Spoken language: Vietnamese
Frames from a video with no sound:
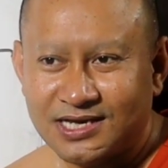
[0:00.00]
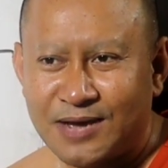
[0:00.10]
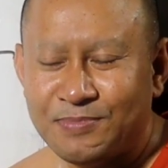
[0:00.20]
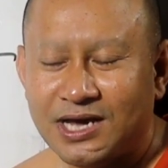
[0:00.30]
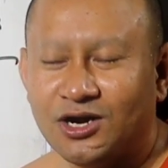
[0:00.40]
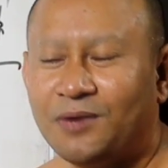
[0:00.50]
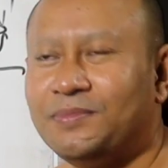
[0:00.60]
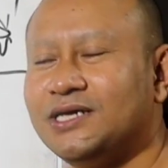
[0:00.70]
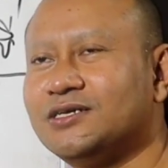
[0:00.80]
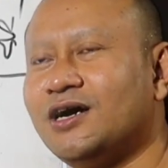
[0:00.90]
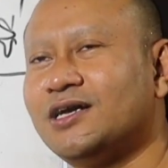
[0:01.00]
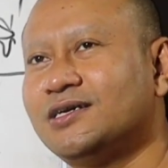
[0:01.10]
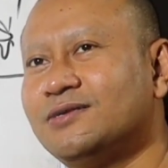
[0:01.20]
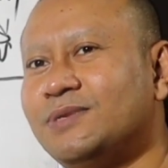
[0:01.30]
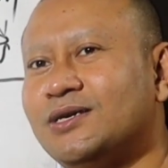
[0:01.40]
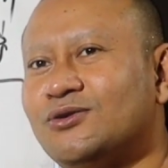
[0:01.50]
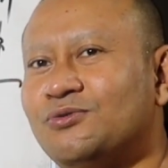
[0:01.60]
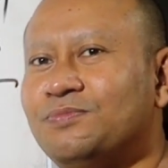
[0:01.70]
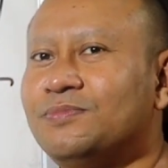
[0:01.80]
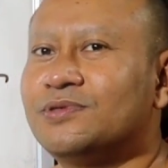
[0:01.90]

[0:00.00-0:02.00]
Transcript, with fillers: cam rầm ai từng ăn nó người miền rụp